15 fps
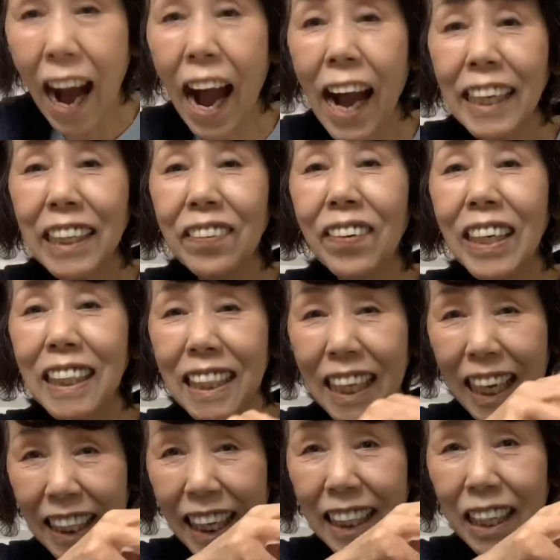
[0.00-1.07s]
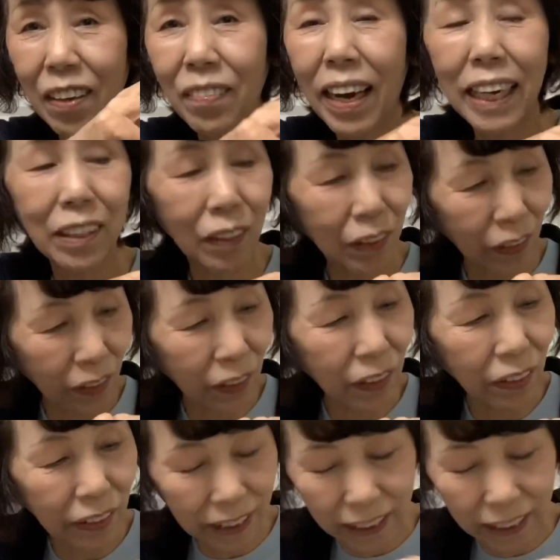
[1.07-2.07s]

入りましたね手前のところ